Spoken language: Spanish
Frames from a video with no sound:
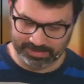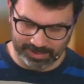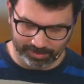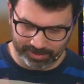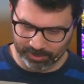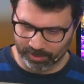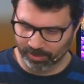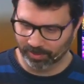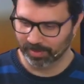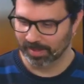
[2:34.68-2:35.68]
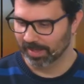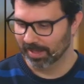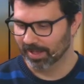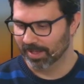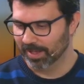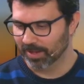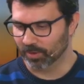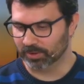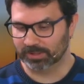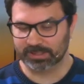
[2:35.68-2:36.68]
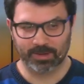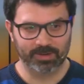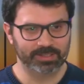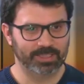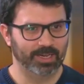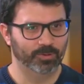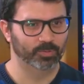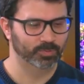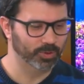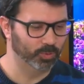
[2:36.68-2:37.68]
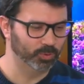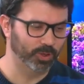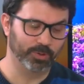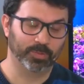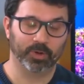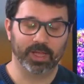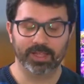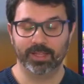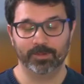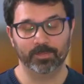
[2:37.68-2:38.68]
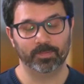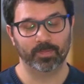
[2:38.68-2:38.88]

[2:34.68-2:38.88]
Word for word: escribiendo cositas a ver si sale un segundo libro por ahí.